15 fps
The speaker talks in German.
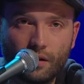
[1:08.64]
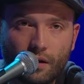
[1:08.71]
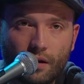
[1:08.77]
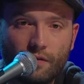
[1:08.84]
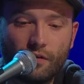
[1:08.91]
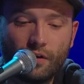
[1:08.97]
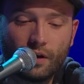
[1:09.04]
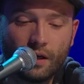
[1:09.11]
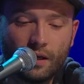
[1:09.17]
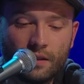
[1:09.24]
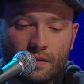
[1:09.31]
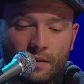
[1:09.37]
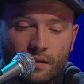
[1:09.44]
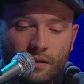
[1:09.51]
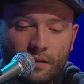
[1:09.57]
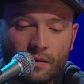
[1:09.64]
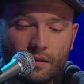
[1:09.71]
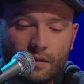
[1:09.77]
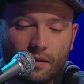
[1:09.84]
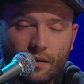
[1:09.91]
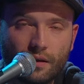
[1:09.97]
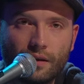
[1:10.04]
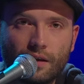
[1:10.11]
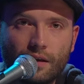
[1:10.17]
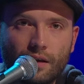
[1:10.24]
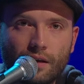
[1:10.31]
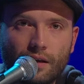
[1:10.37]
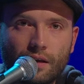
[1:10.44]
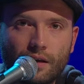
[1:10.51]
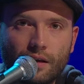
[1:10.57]
Referenzen.
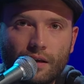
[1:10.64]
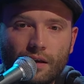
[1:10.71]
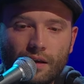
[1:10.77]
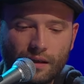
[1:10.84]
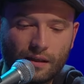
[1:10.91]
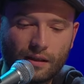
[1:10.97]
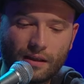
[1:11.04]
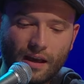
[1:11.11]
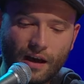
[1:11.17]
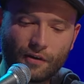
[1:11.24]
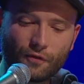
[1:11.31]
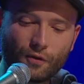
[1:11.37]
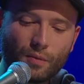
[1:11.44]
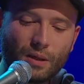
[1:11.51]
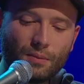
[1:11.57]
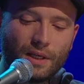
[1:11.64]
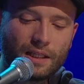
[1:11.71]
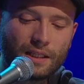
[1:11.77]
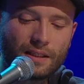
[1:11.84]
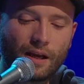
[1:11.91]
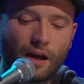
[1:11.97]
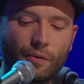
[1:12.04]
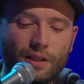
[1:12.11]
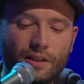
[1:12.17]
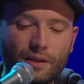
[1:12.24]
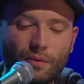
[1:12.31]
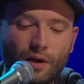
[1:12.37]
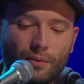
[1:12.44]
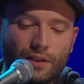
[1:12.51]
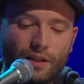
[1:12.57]
Ja, von meinem letzten
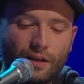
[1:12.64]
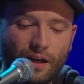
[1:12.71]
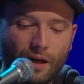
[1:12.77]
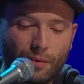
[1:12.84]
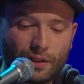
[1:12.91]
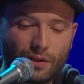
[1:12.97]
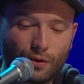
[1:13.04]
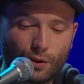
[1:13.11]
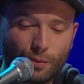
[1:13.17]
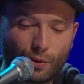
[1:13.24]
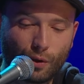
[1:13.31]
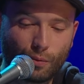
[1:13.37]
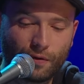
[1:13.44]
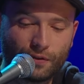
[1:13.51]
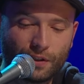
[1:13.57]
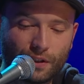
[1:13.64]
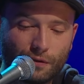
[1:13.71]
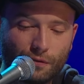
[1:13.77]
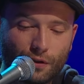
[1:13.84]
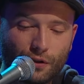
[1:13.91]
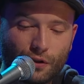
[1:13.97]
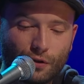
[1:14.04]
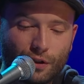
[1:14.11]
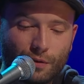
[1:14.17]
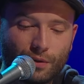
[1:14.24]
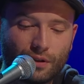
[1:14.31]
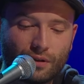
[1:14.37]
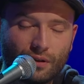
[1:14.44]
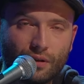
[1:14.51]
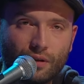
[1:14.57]
Arbeitgeber habe ich ein Arbeitszeugnis bekommen, auf das ich wirklich stolz
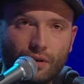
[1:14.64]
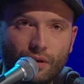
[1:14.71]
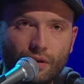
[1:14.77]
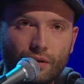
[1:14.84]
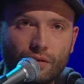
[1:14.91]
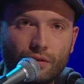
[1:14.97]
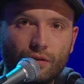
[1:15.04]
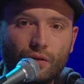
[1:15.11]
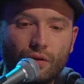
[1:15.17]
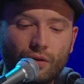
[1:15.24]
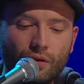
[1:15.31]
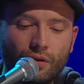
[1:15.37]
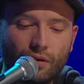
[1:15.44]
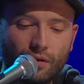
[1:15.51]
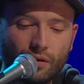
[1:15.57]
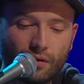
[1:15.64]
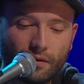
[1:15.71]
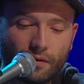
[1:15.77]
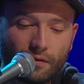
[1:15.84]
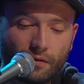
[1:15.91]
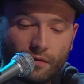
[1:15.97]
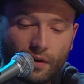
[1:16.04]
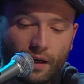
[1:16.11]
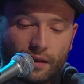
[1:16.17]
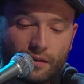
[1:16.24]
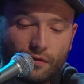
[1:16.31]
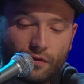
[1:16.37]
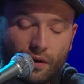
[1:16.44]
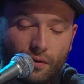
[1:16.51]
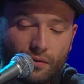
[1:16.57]
bin. So, fragt die
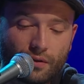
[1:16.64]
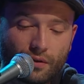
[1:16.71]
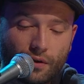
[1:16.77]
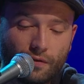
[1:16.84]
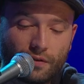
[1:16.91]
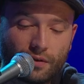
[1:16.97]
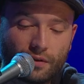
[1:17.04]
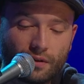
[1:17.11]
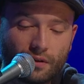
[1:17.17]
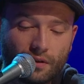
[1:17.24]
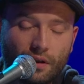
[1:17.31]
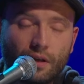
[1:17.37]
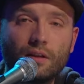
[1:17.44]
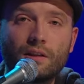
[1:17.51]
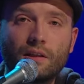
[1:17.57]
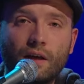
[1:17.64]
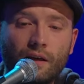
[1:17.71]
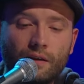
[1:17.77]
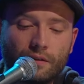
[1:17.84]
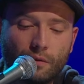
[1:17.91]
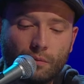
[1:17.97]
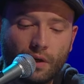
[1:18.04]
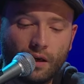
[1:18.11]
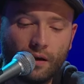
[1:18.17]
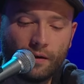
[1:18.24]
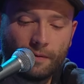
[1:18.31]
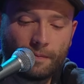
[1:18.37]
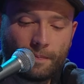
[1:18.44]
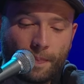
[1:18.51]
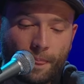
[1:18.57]
Frau und seufzt. Zeigen Sie mal.